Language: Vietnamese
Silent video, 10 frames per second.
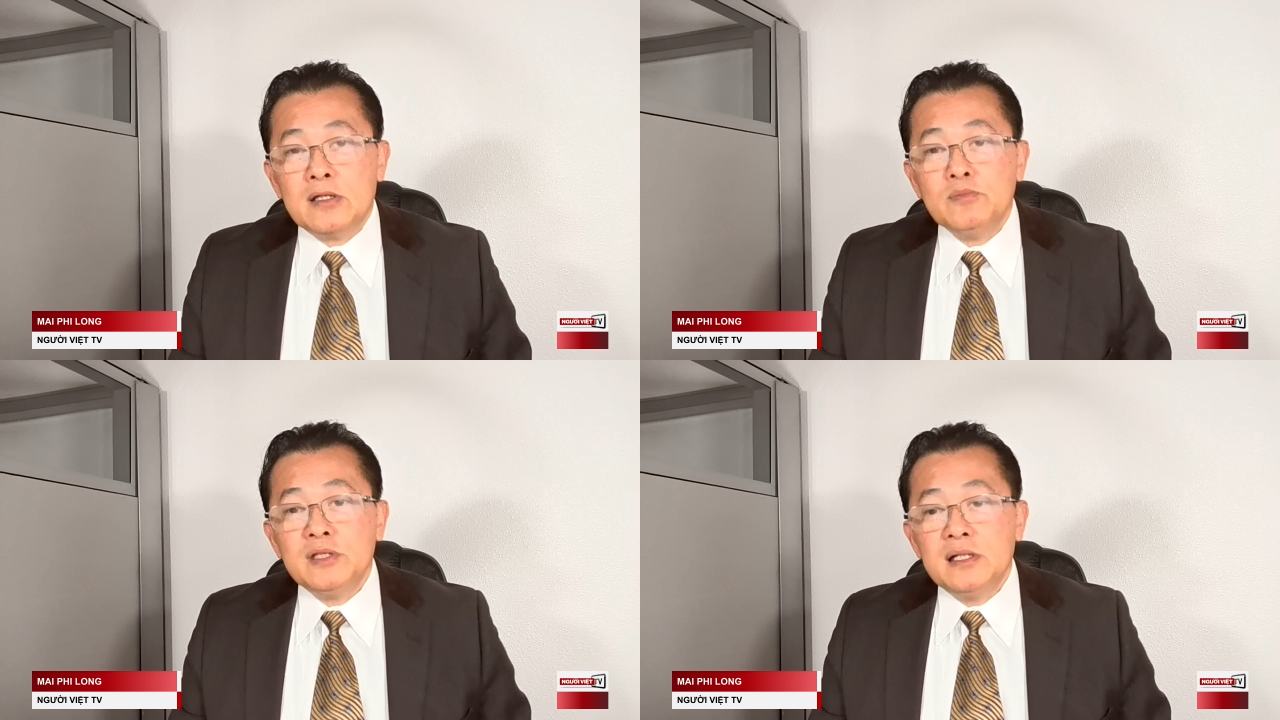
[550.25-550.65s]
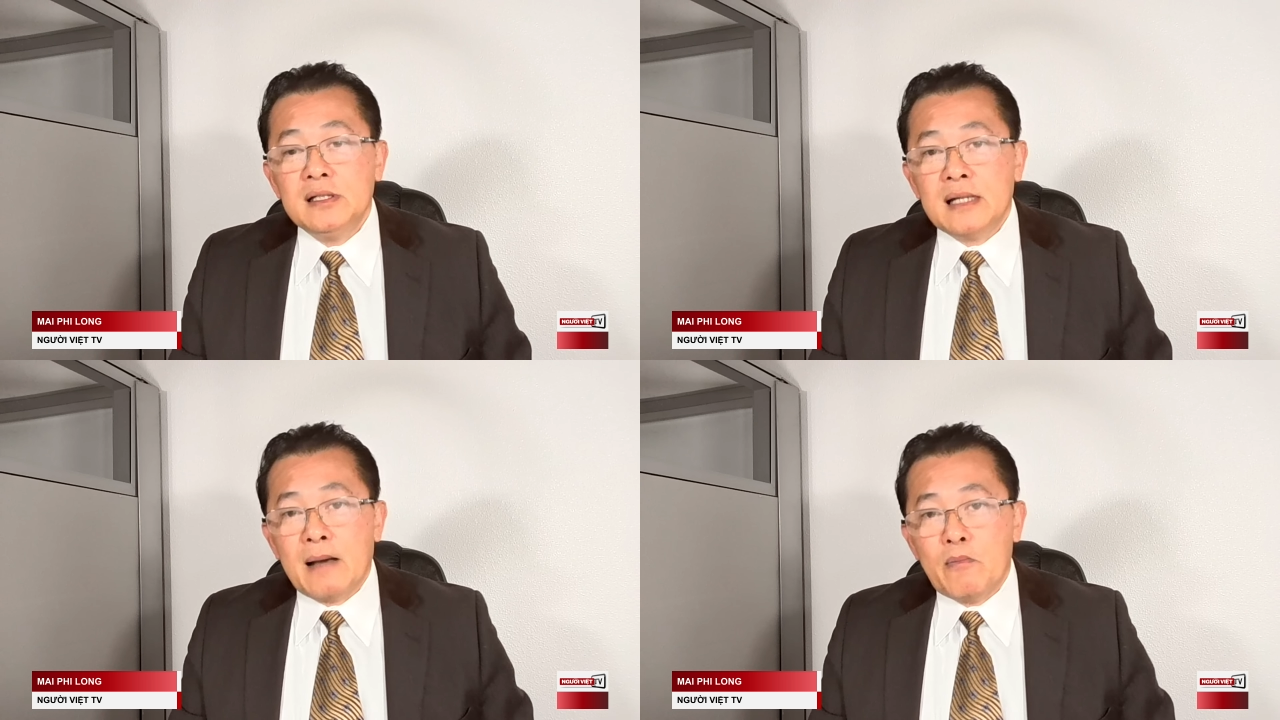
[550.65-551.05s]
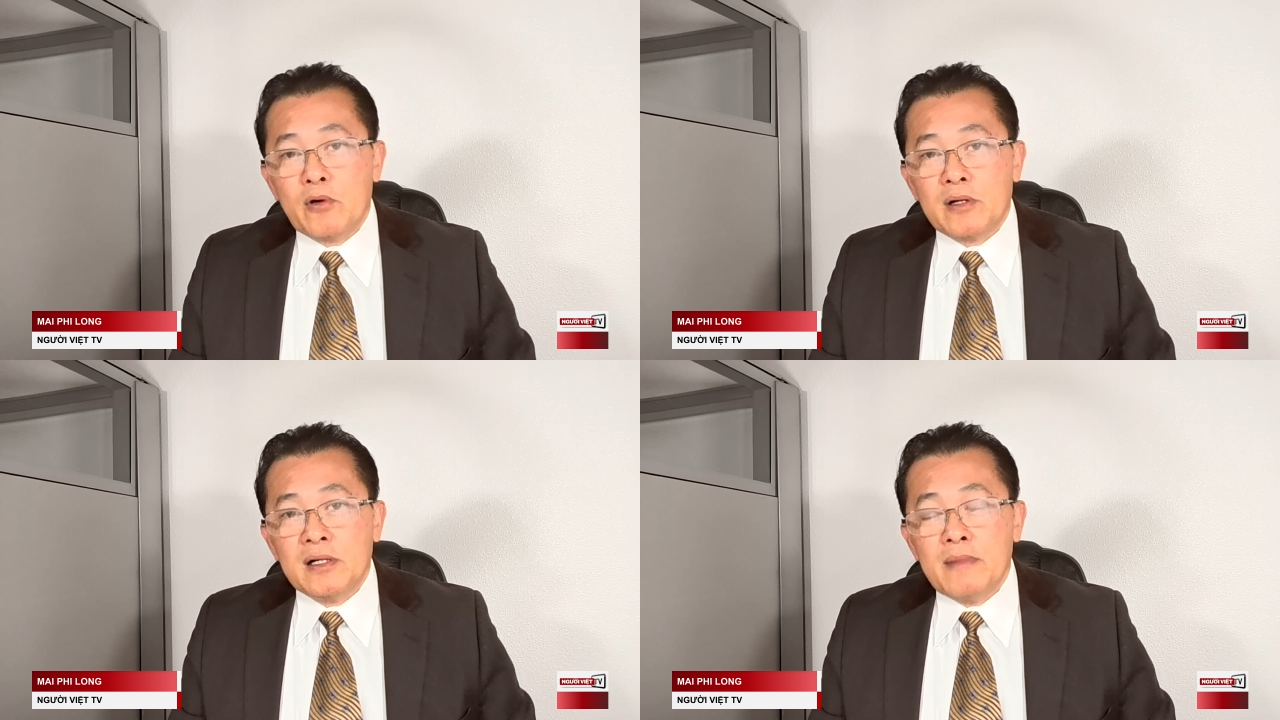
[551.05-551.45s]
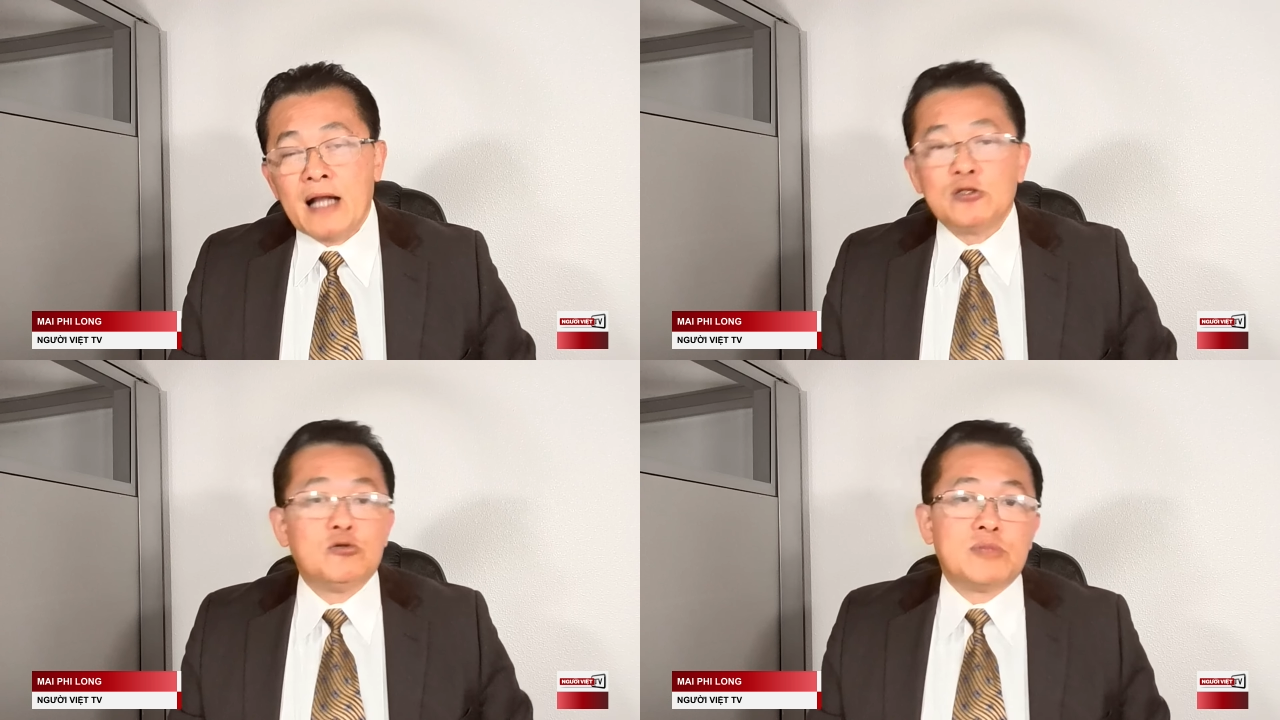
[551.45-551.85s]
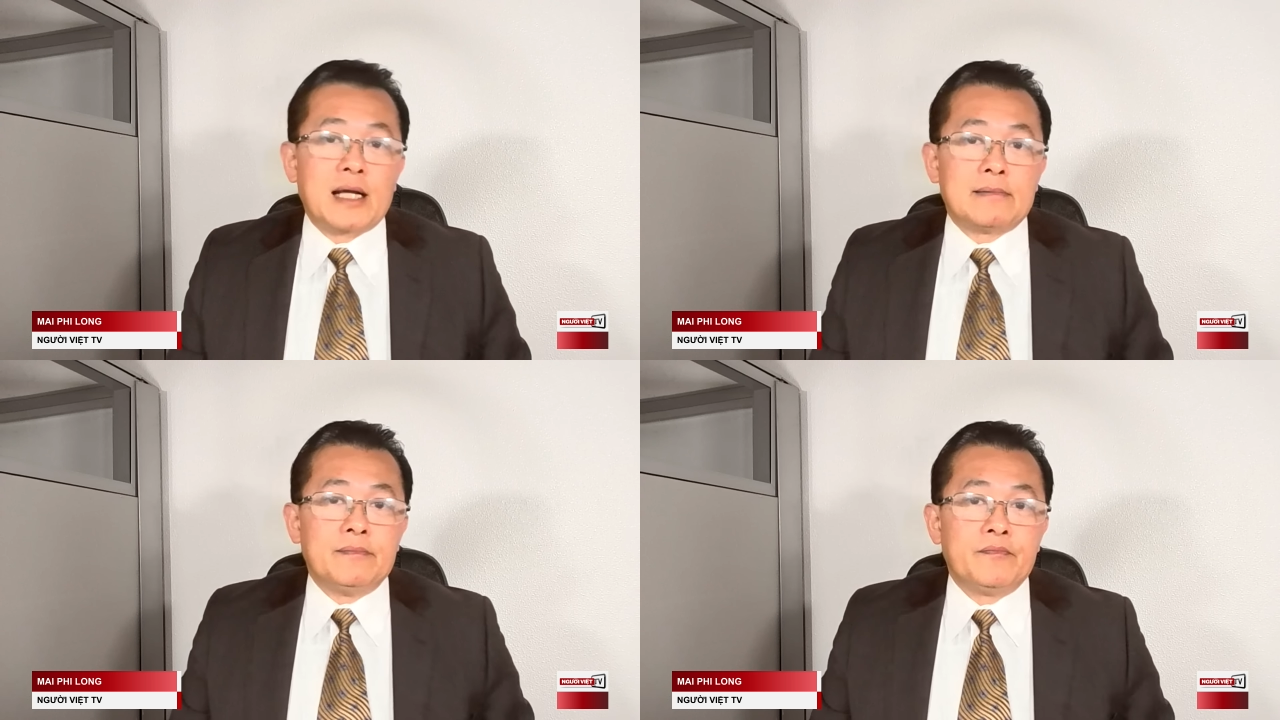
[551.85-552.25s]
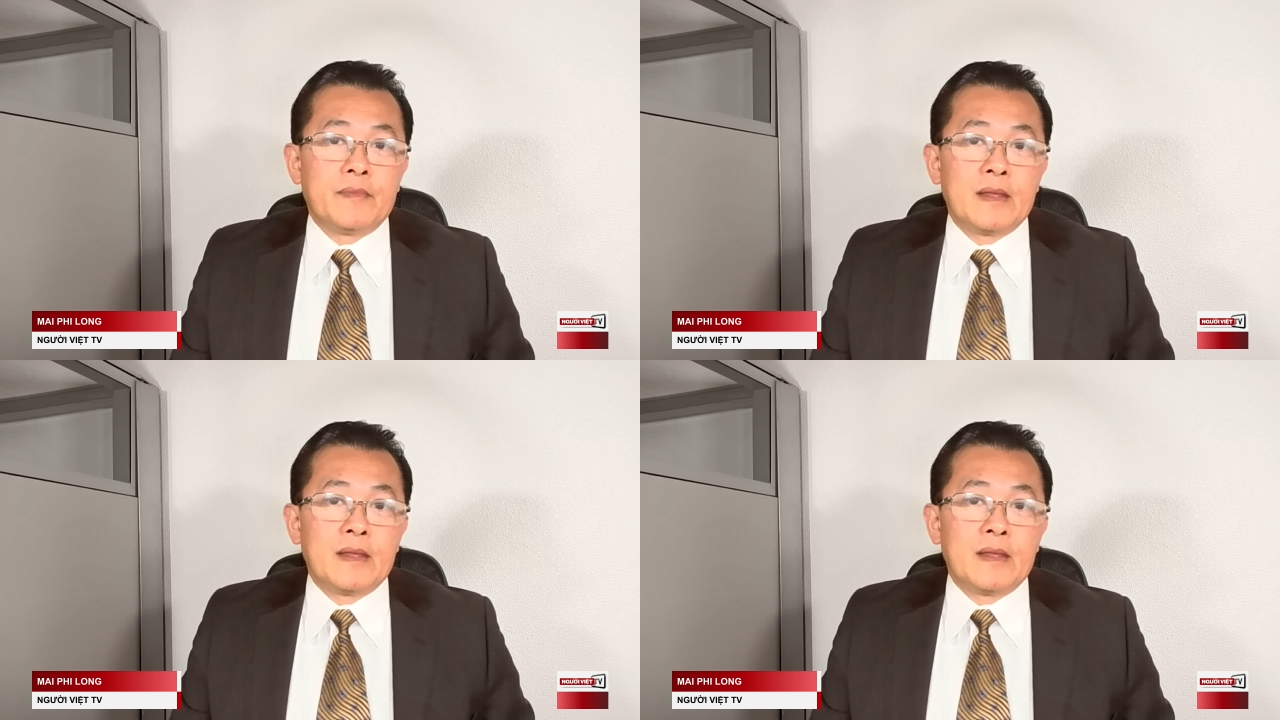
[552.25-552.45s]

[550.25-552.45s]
giống như là một người bạn trung thành